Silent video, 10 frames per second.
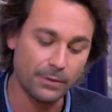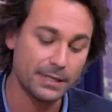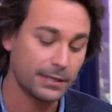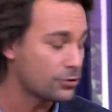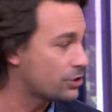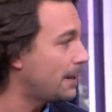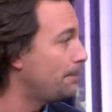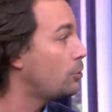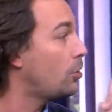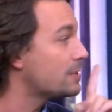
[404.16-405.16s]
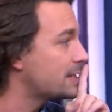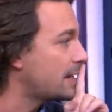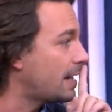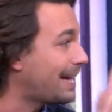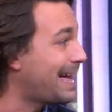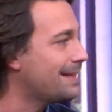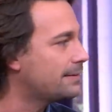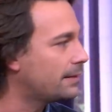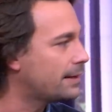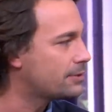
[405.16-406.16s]
a décroché la plus grande star
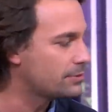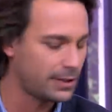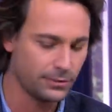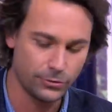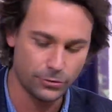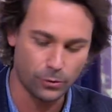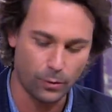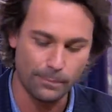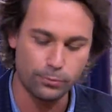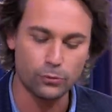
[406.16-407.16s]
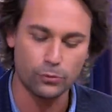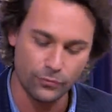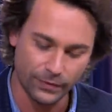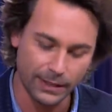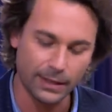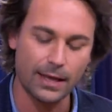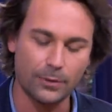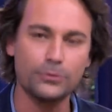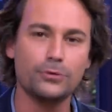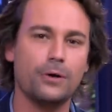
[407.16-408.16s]
internationale de surcroît oh pour ouvrir la
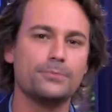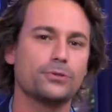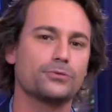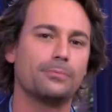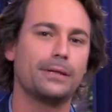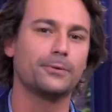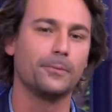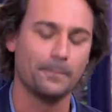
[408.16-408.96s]
route du Rhum sur son plateau.